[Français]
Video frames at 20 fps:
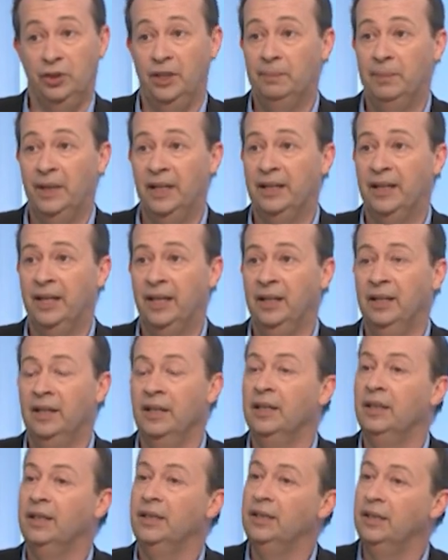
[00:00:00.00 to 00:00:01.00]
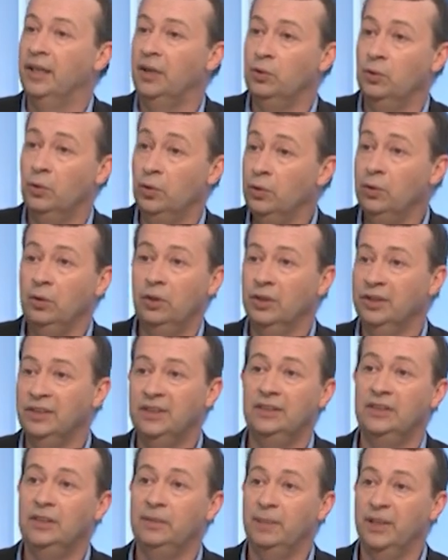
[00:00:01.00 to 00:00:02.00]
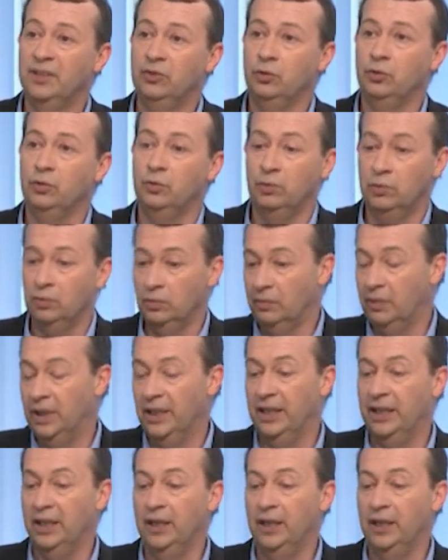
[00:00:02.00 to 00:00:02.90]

n'est pas le cas. Il n'y a eu aucune anticipation malgré